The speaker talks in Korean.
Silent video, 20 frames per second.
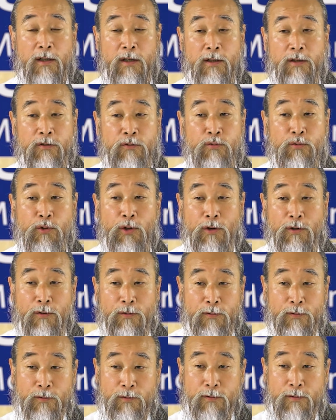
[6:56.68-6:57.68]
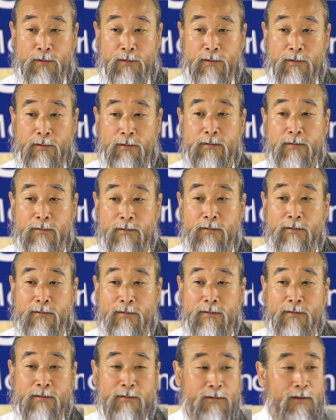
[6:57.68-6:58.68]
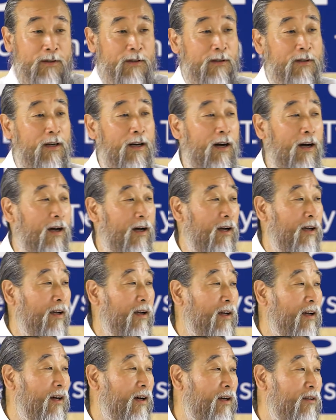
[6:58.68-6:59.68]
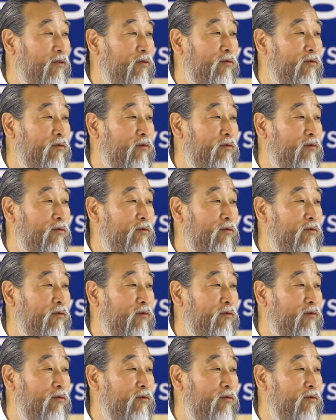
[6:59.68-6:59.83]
그 루열 응? 어. 아, 어,